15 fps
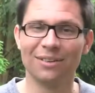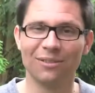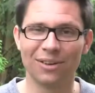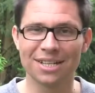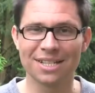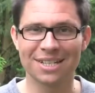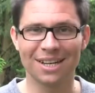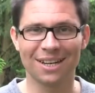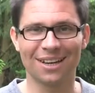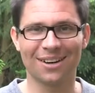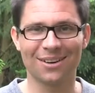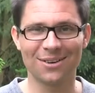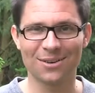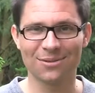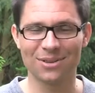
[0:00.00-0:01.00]
was
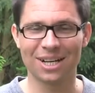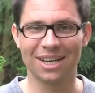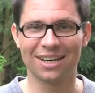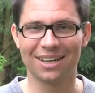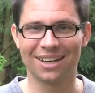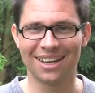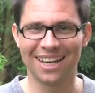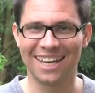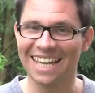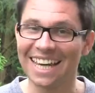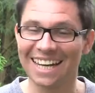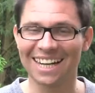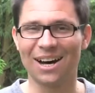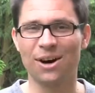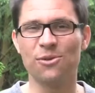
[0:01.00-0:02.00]
auch wieder eher
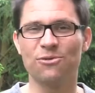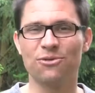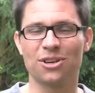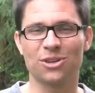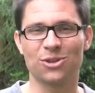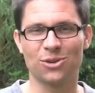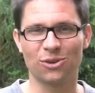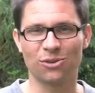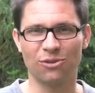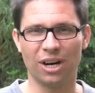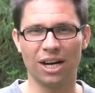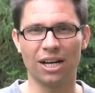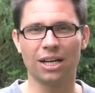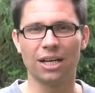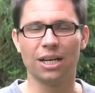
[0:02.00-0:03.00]
eine Auffrischung
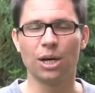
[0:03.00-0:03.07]
war.